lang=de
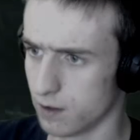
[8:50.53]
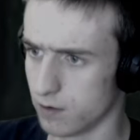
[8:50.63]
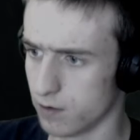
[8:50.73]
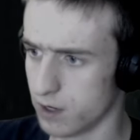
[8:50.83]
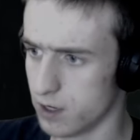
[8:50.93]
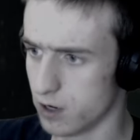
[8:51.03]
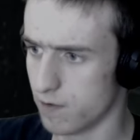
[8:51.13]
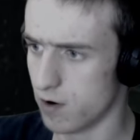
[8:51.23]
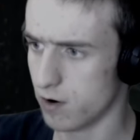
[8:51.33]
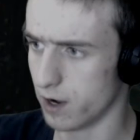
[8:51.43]
Hier kommen
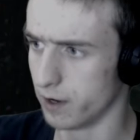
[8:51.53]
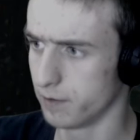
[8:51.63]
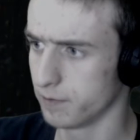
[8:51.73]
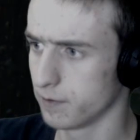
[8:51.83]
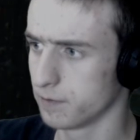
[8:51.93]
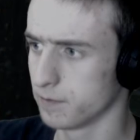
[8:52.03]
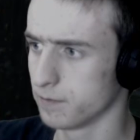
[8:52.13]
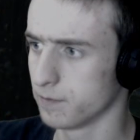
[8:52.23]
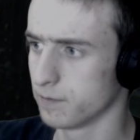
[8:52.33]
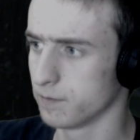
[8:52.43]
wir auch rein.
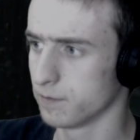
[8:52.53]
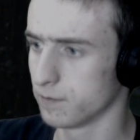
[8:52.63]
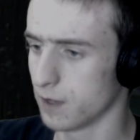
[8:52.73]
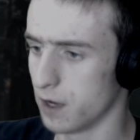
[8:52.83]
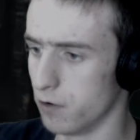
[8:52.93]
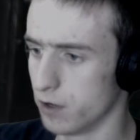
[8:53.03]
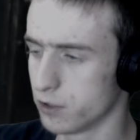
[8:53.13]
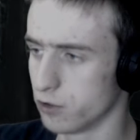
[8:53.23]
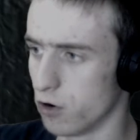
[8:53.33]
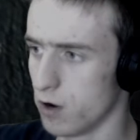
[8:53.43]
Ein neues
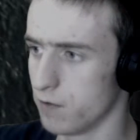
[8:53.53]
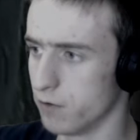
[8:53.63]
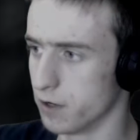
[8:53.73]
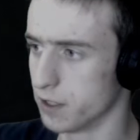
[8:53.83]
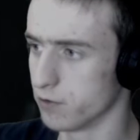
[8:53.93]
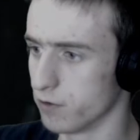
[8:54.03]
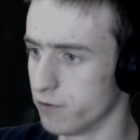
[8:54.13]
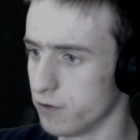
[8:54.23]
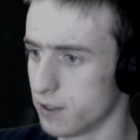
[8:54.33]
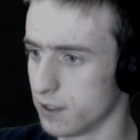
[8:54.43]
Tutorial wurde
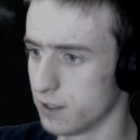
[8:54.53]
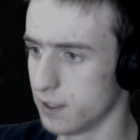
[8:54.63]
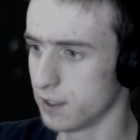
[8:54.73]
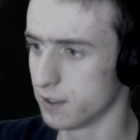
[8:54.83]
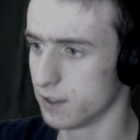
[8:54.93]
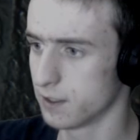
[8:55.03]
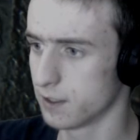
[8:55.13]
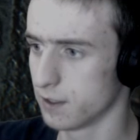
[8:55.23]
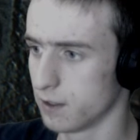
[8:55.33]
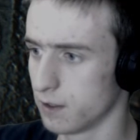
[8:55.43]
hinzugefügt. Sehe ich das
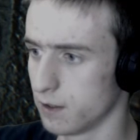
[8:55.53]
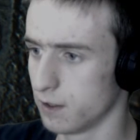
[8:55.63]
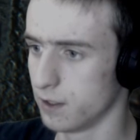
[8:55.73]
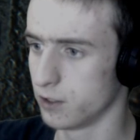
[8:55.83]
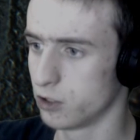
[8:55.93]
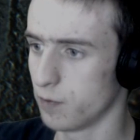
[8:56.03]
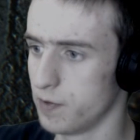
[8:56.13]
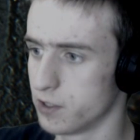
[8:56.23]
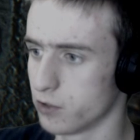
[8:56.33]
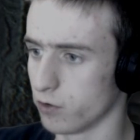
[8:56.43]
jetzt?
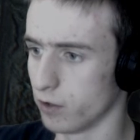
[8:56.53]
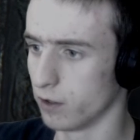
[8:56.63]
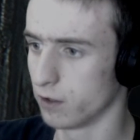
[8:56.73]
Doppelt drücken.